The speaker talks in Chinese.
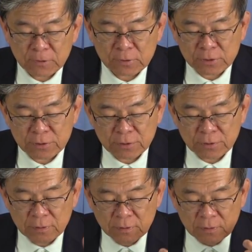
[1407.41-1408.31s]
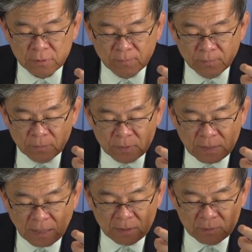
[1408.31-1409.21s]
是
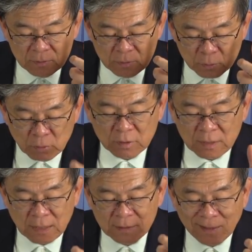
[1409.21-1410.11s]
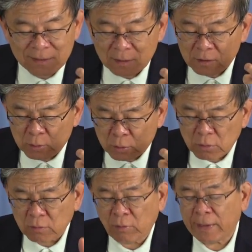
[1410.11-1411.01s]
在做他大能的
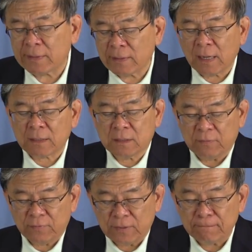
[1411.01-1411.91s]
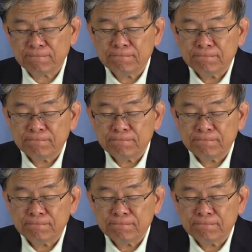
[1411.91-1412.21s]
作为的 active 的。